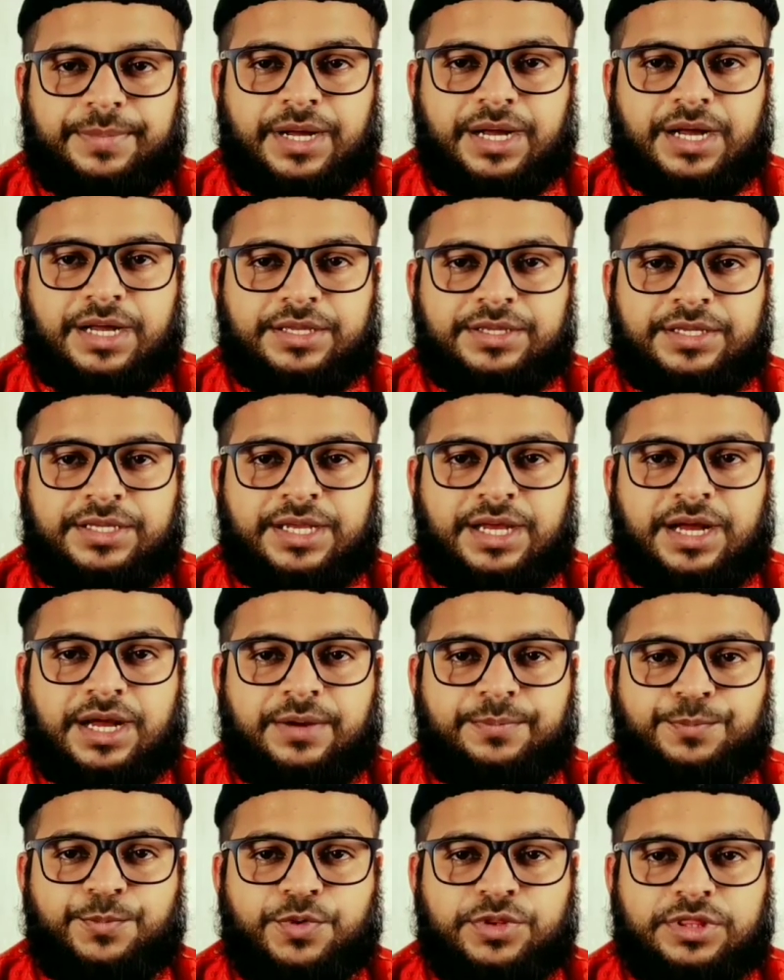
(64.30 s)
मरतबा
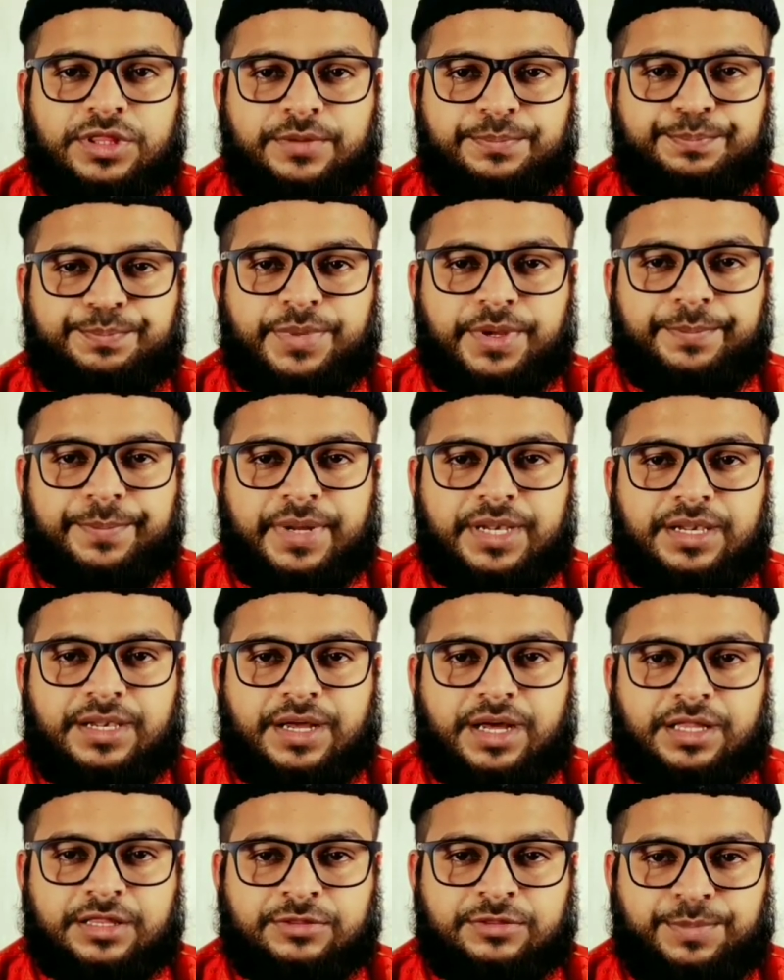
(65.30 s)
या
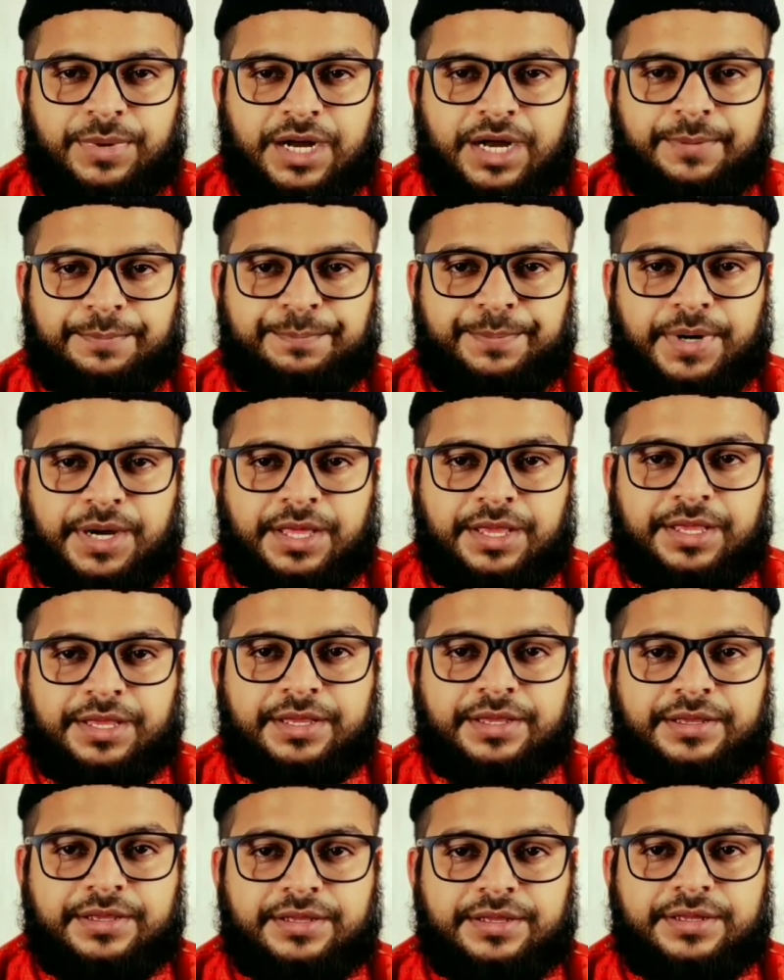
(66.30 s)
मुसबिबल इसबाब
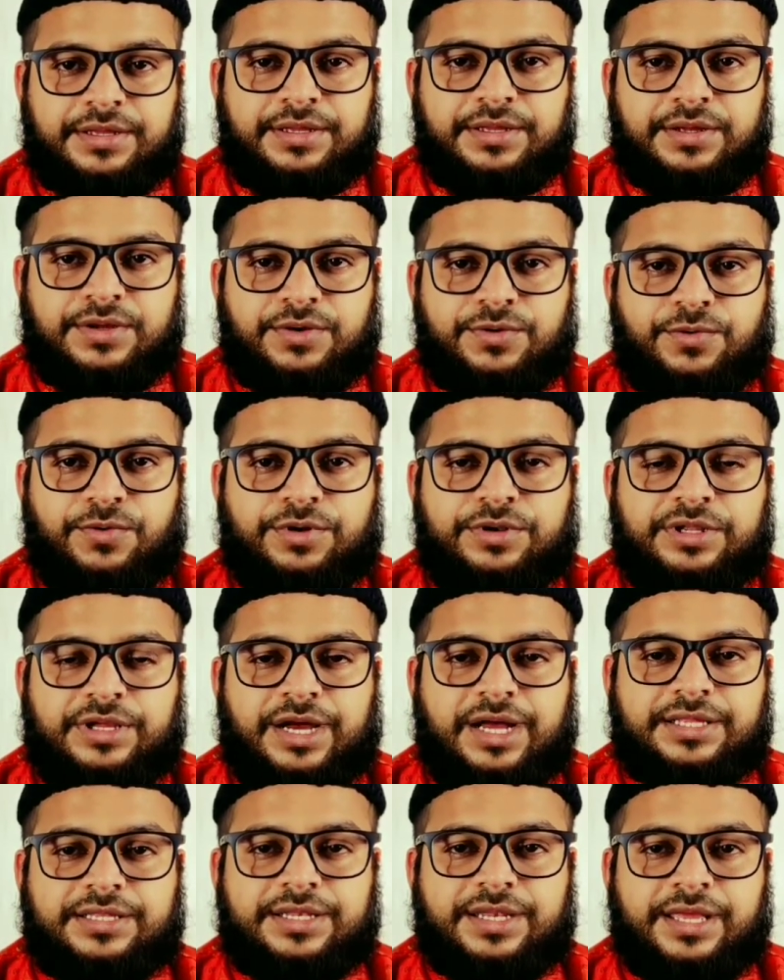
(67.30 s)
पढ़े और
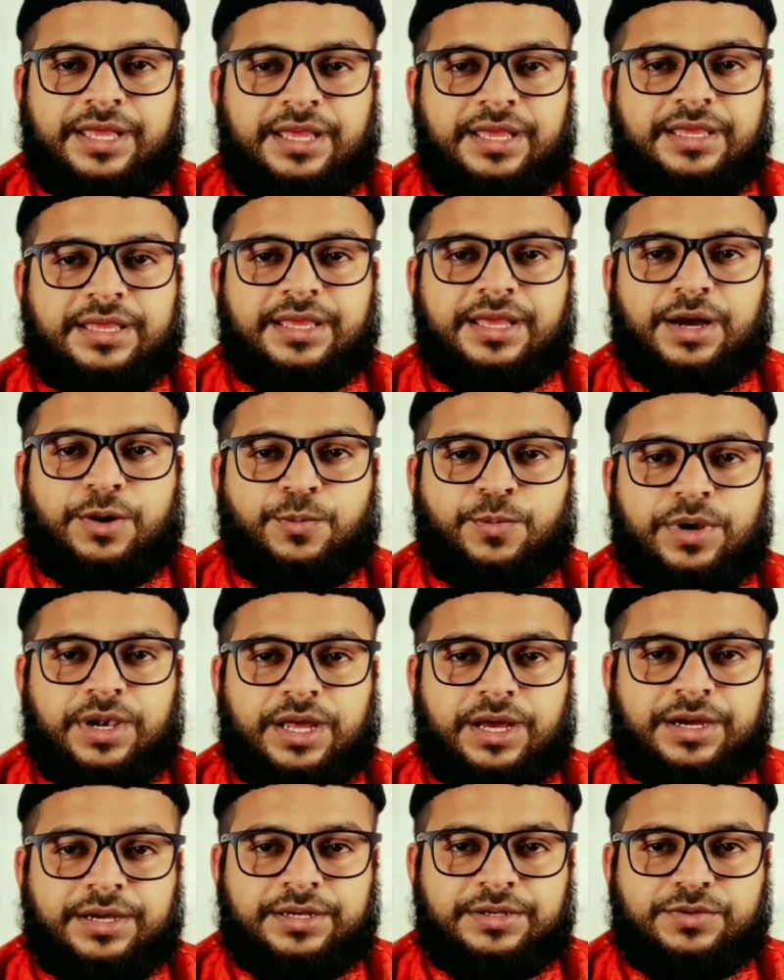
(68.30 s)
याद रहे कि
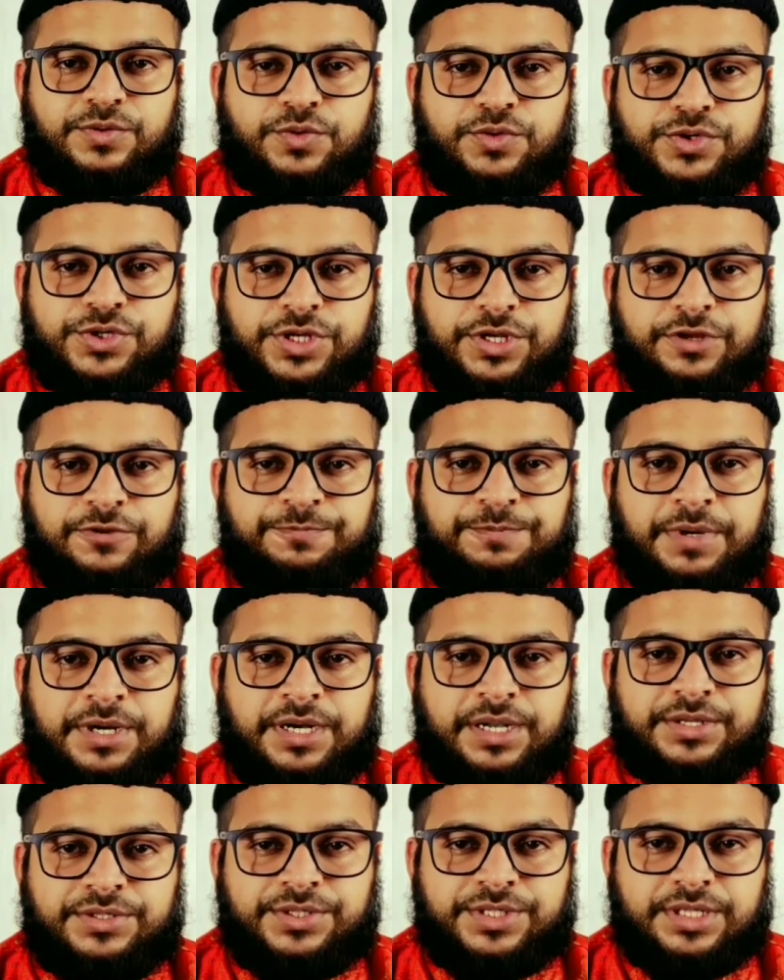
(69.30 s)
अव्वल आखिर दुरुद शरीफ
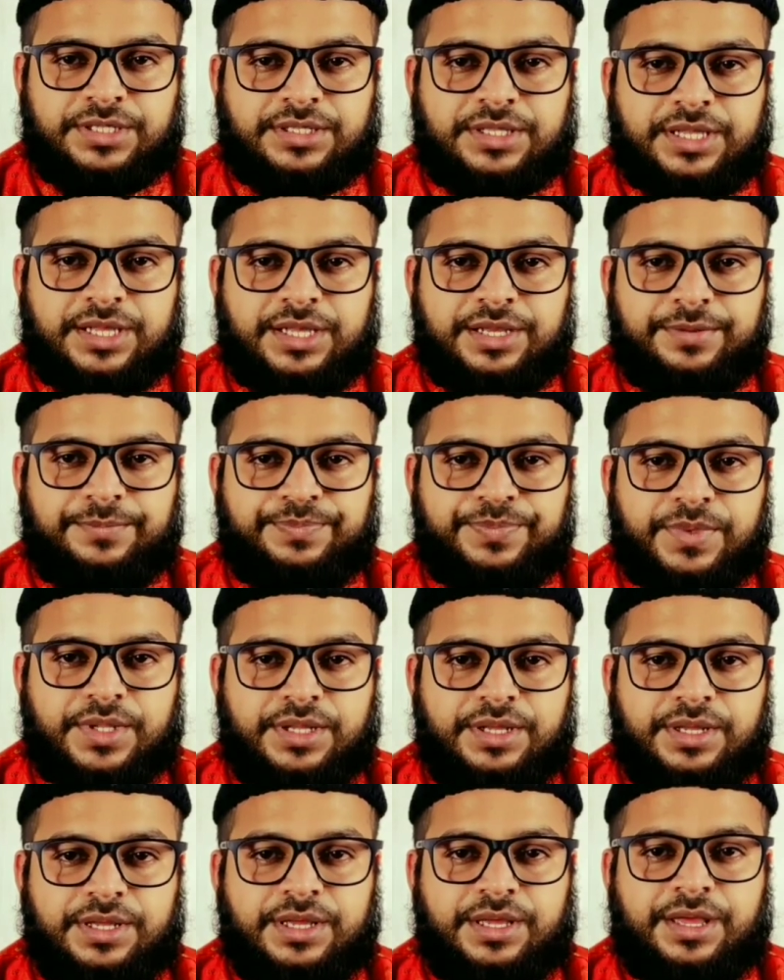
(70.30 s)
पढ़ना शर्त है
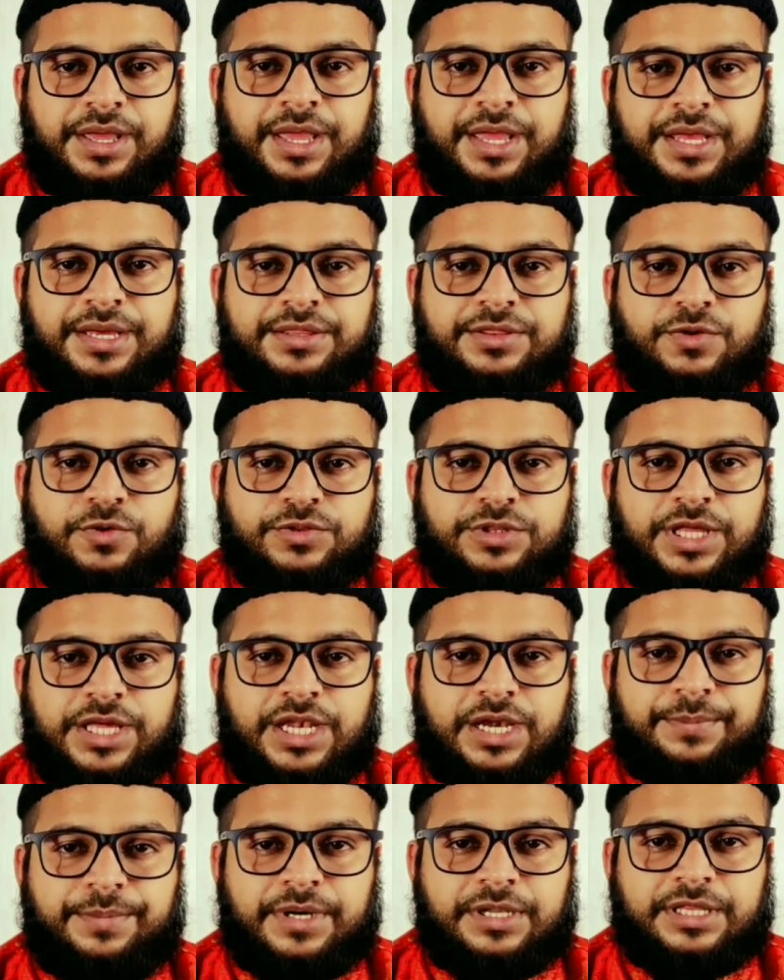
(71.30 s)
एक सौ
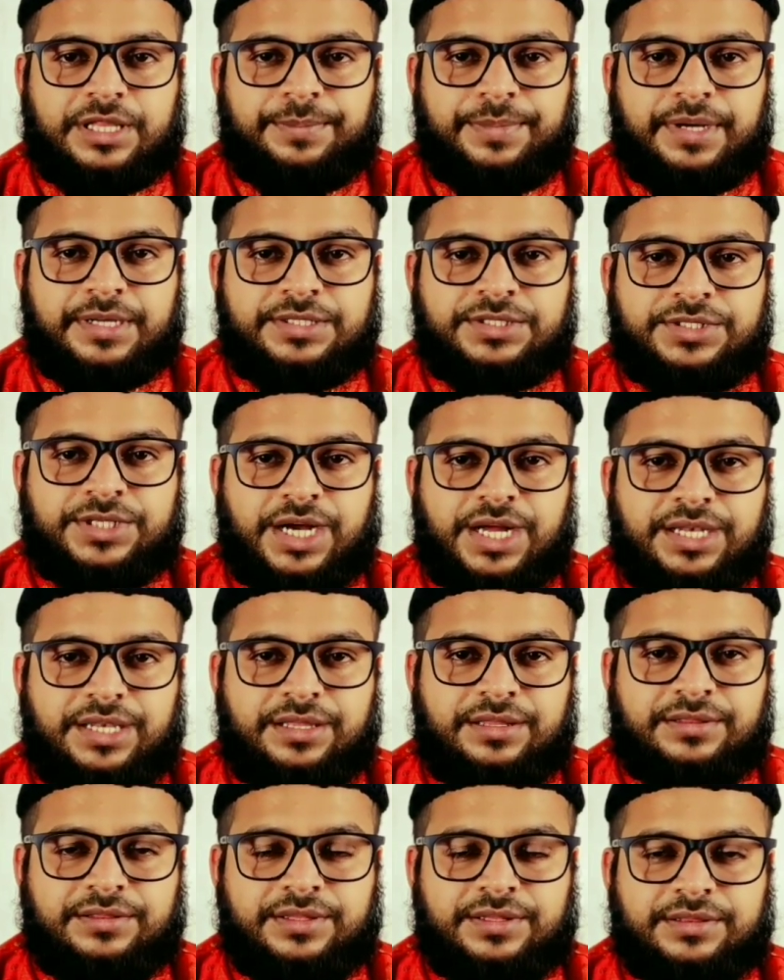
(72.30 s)
तेरह मरतबा
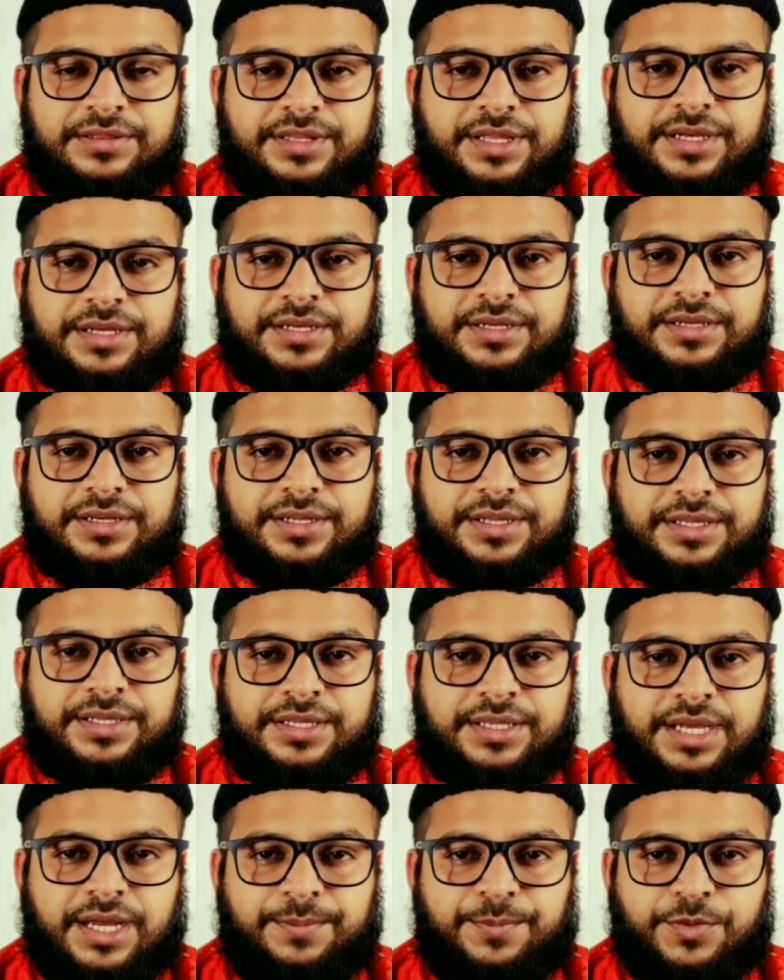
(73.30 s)
चालीस दिन तक
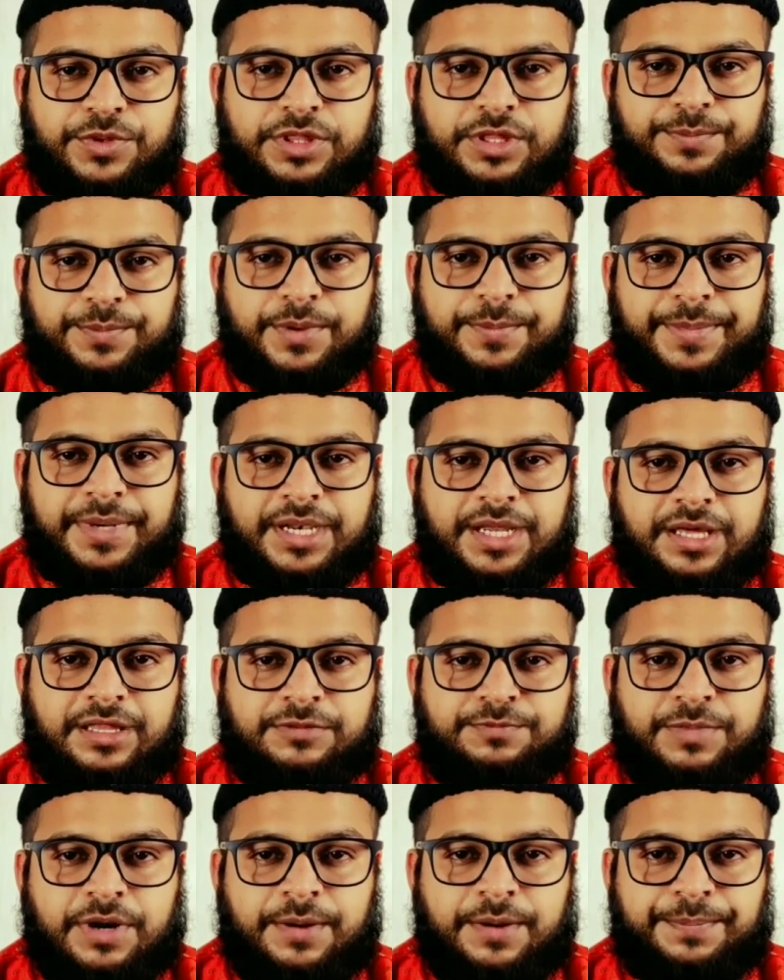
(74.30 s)
या मुसबिबल
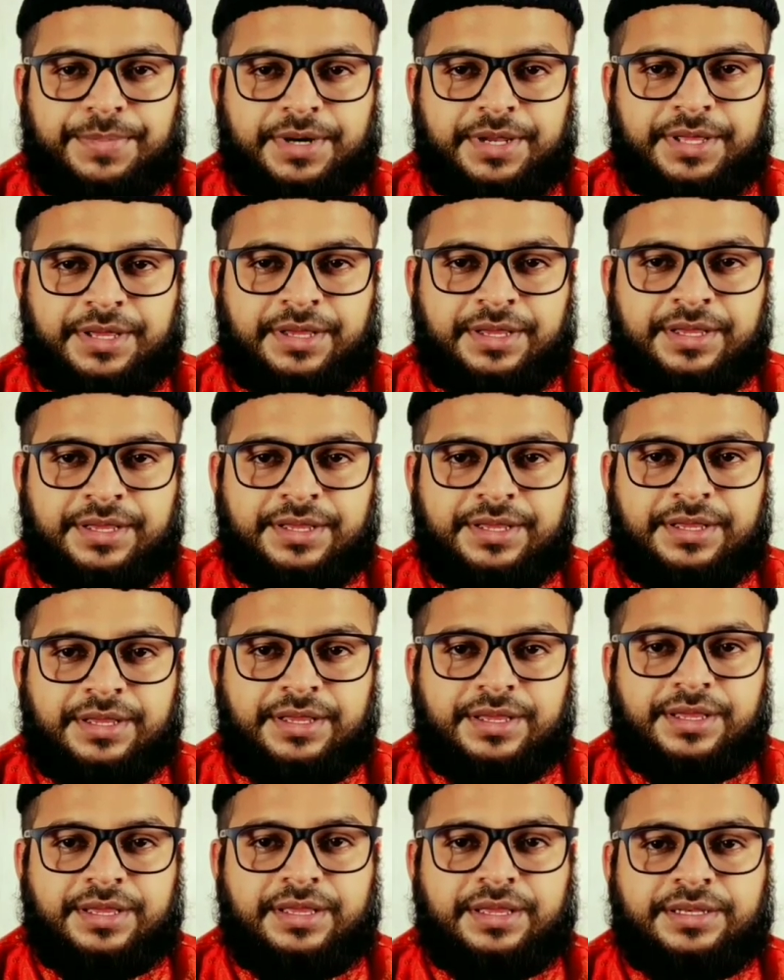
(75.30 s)
इसबाब पढ़े
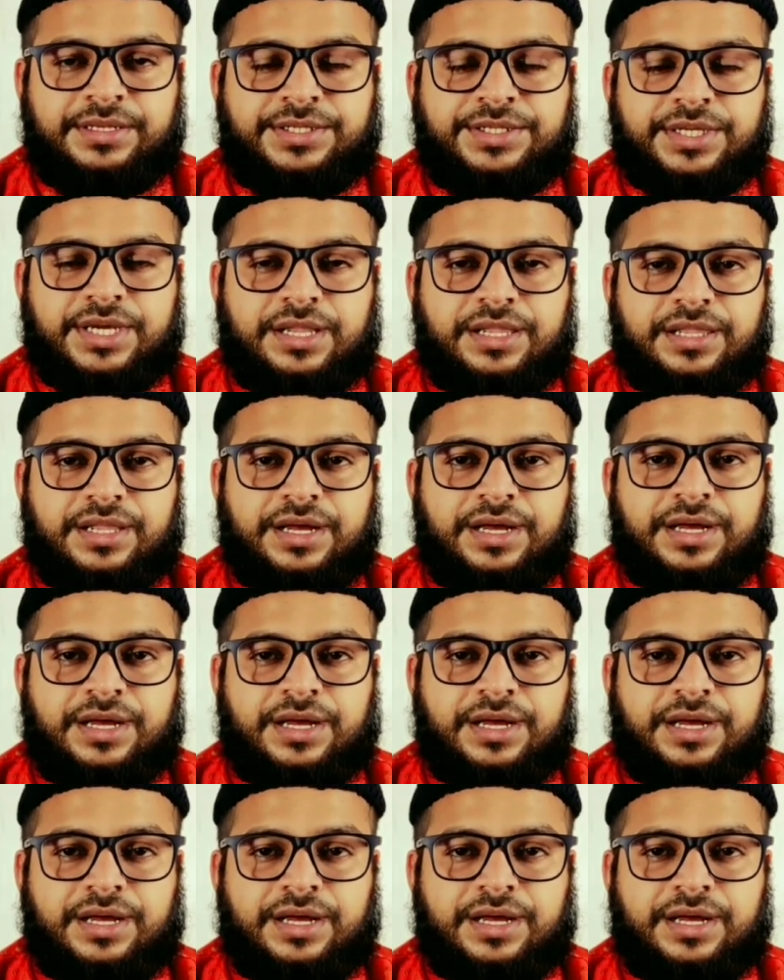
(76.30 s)
इन